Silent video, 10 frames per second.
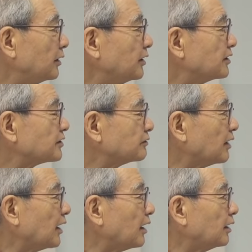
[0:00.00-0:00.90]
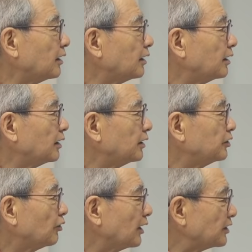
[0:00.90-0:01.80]
イエスは
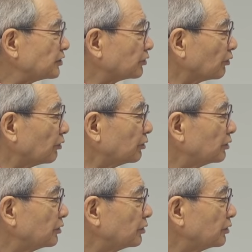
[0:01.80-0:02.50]
弱い人、